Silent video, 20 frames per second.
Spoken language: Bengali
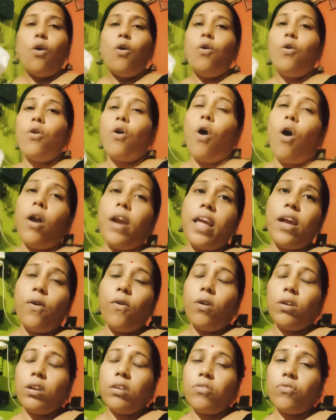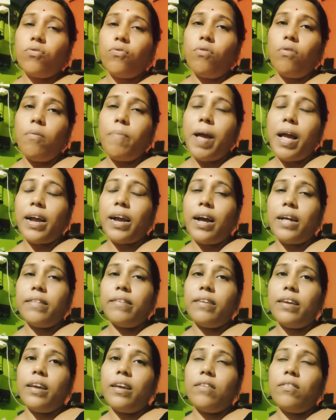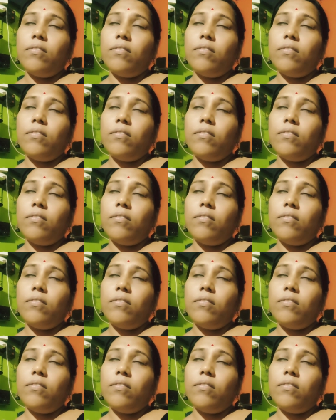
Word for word: ওর অনেক কটা স্কুল ব্যাগ আছে